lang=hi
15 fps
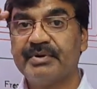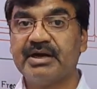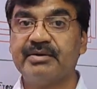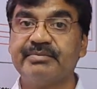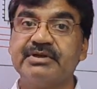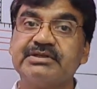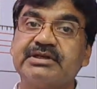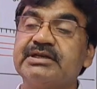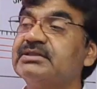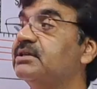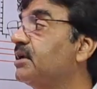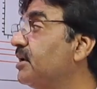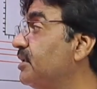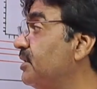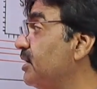माइंड में सर्च
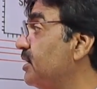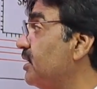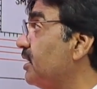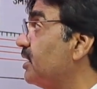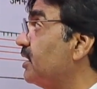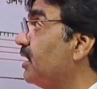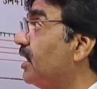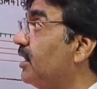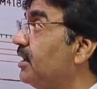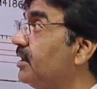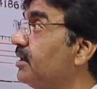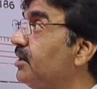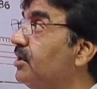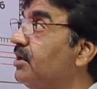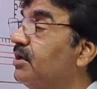करें देखिए क्या
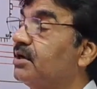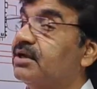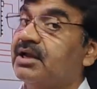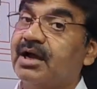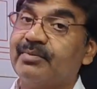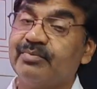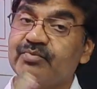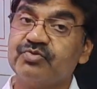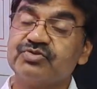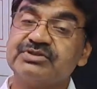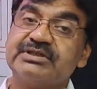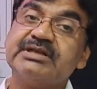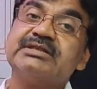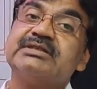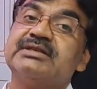है कि आप
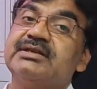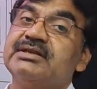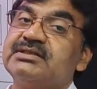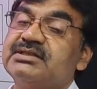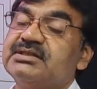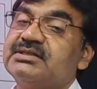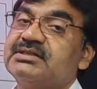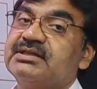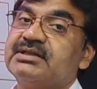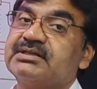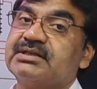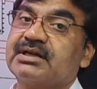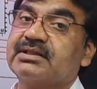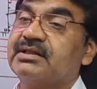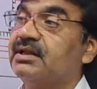मुझसे ये चीज़
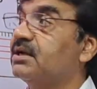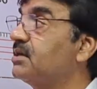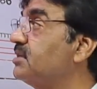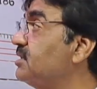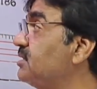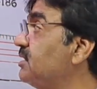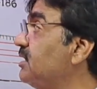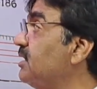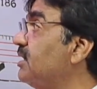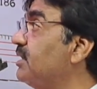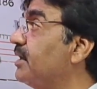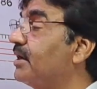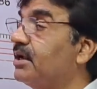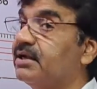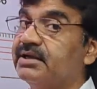सीख सकते हैं कि जैसे ये
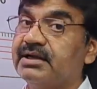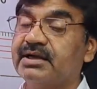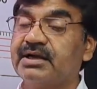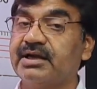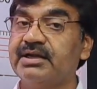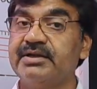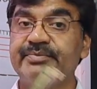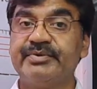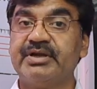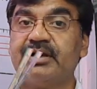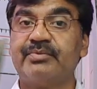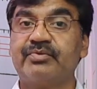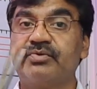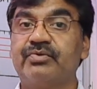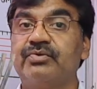देखें ये कहीं भी
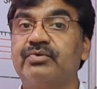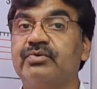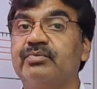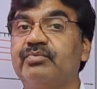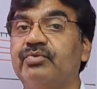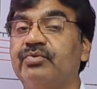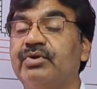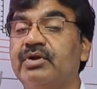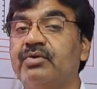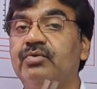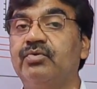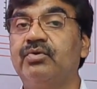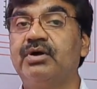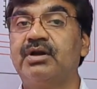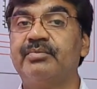आपको पूरे
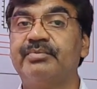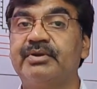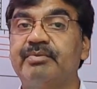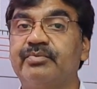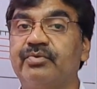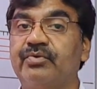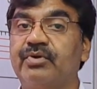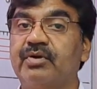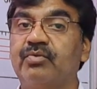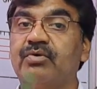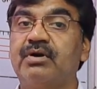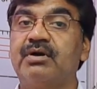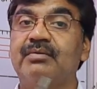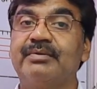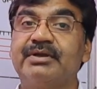गूगल पे पूरे
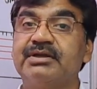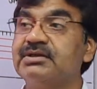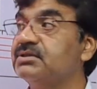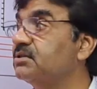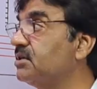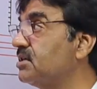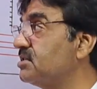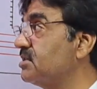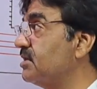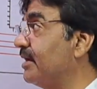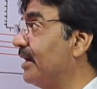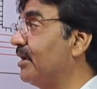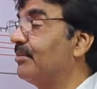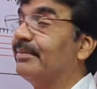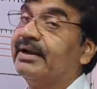वर्ल्ड में ये ये
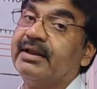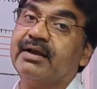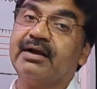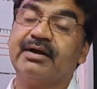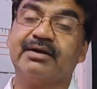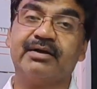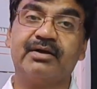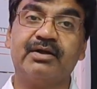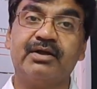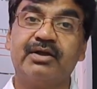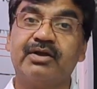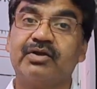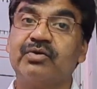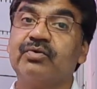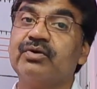चीज़ें नहीं मिलेगा
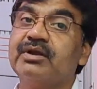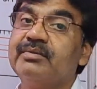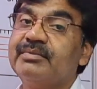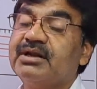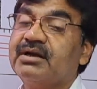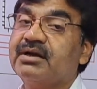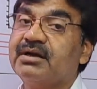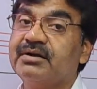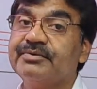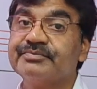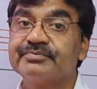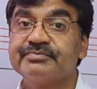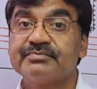क्यों नहीं मिलेगा